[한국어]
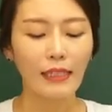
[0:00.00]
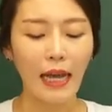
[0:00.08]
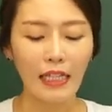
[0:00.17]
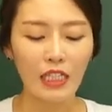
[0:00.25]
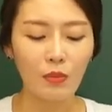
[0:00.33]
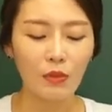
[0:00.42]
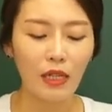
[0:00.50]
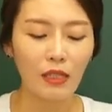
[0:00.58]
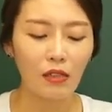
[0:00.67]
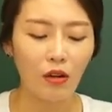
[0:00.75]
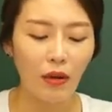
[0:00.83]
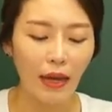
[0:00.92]
자 20세기
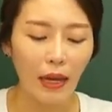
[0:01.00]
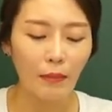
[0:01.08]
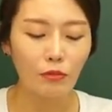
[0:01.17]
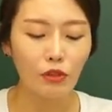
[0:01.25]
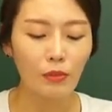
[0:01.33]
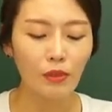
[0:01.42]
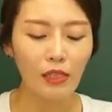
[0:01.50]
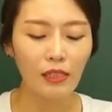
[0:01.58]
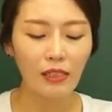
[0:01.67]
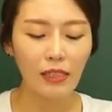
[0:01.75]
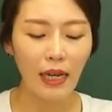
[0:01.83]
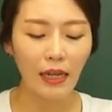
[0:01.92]
들어와야
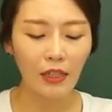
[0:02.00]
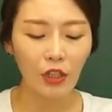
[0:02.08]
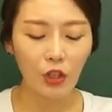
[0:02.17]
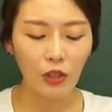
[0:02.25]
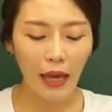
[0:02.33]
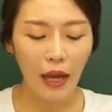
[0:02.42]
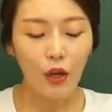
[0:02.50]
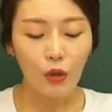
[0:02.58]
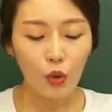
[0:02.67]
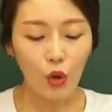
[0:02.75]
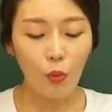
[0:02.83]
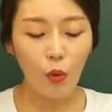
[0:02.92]
무김치를 능가하게 되었다.
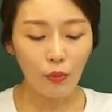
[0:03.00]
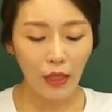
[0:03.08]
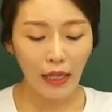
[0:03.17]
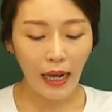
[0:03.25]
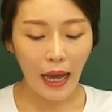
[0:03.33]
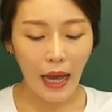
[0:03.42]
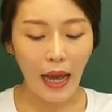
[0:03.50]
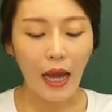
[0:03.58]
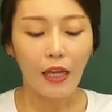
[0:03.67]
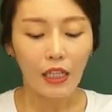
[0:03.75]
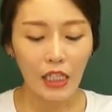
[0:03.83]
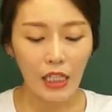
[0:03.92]
요거 뭡니까?
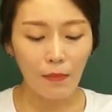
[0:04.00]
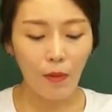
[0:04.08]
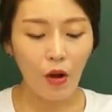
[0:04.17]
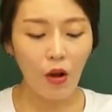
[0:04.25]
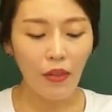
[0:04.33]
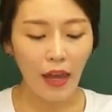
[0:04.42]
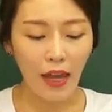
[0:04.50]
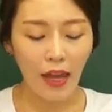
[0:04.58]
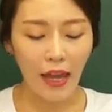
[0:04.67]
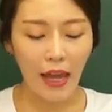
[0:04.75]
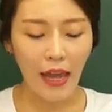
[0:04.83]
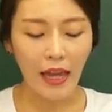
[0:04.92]

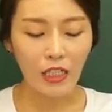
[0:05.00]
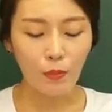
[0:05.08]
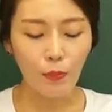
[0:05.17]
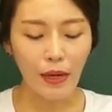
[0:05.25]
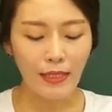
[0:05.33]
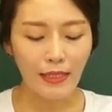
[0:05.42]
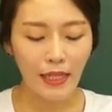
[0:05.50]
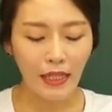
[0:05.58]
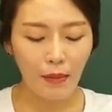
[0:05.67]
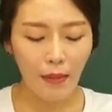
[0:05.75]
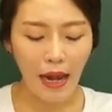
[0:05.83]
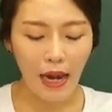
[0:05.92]
이번에
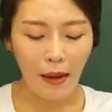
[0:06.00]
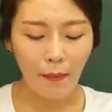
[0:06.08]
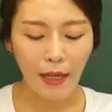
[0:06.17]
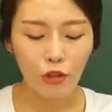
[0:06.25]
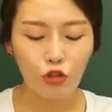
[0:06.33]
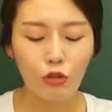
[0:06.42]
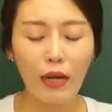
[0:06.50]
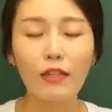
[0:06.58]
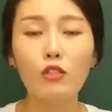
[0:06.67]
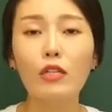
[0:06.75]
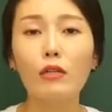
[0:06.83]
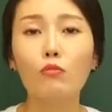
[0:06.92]
18세기 말
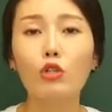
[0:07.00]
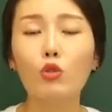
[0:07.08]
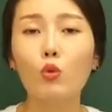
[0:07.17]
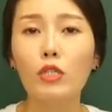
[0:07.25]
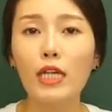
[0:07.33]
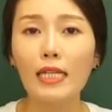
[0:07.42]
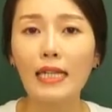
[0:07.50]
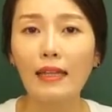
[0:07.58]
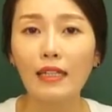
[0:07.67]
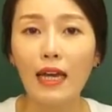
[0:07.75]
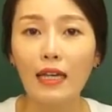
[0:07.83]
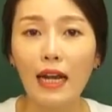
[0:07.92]
배추라는 작물이 존재하지
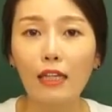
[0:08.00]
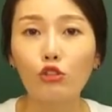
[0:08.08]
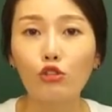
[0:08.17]
않은 게 아니라